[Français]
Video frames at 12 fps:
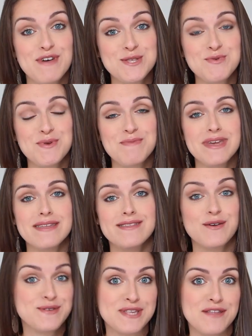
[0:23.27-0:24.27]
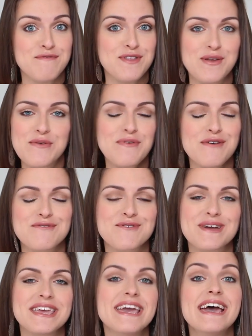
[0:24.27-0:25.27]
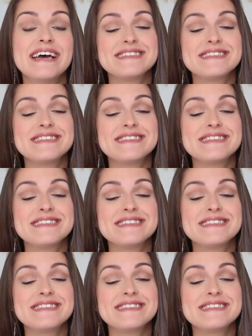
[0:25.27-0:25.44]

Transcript: 28 mai dans cette vidéo favori.